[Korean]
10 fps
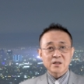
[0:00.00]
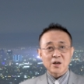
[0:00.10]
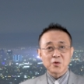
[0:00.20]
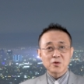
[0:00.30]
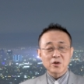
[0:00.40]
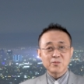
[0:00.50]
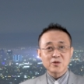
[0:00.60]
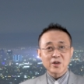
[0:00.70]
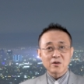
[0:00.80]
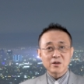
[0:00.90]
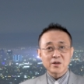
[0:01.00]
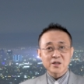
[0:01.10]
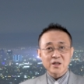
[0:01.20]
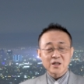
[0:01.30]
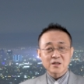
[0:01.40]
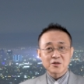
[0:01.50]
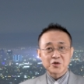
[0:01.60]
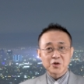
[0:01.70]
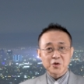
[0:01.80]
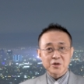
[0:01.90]
자, 오늘도 미국 내 언론들이 전하는 그
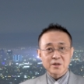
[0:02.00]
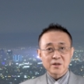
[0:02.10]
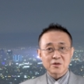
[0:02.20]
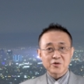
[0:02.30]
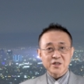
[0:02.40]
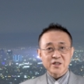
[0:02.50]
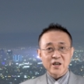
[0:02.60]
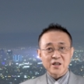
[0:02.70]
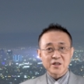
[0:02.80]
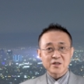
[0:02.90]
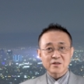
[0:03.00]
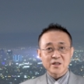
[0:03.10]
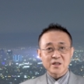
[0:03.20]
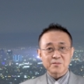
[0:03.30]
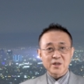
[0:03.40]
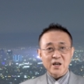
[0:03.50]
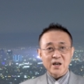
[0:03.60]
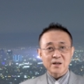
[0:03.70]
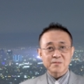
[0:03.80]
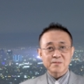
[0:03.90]
주요 소식들 USKN이
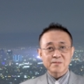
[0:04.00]
정리해드립니다.